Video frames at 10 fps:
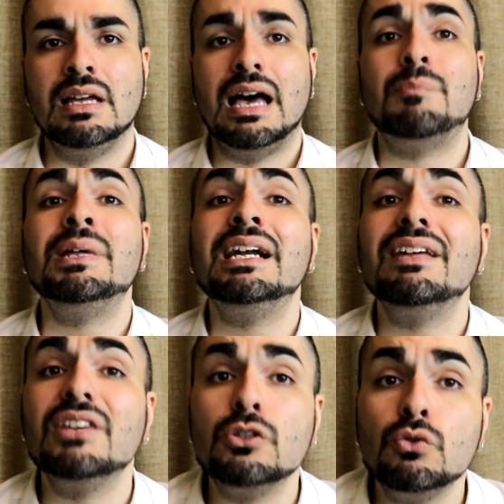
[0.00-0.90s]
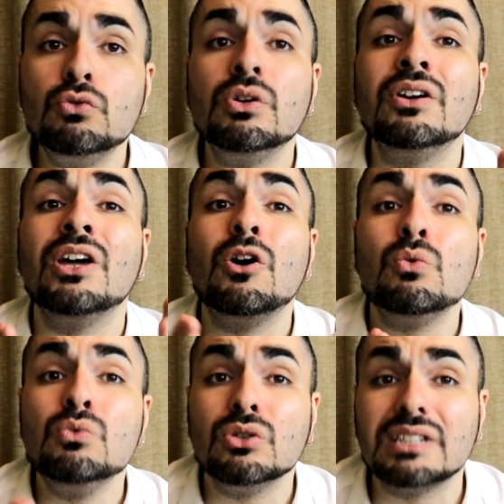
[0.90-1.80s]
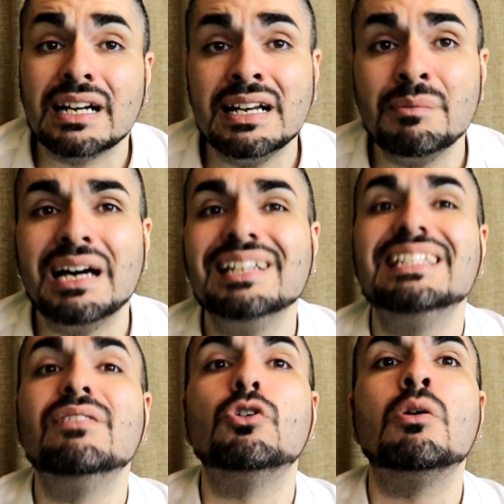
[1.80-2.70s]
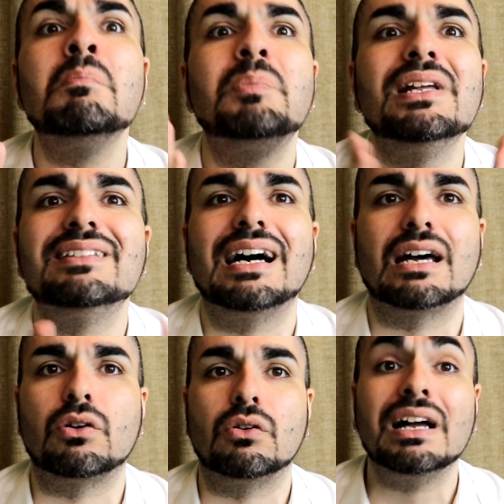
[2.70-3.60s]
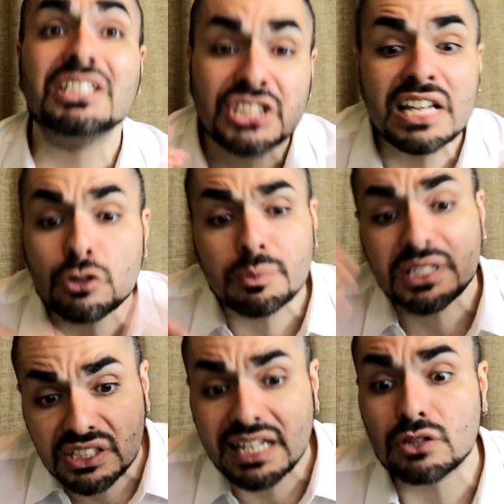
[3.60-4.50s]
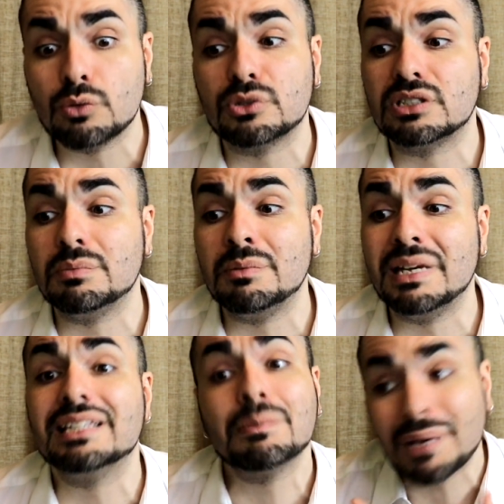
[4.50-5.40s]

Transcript: Appena ne vedo uno, ne ho uno tra le mani, devo completarlo, al 100% possibilmente,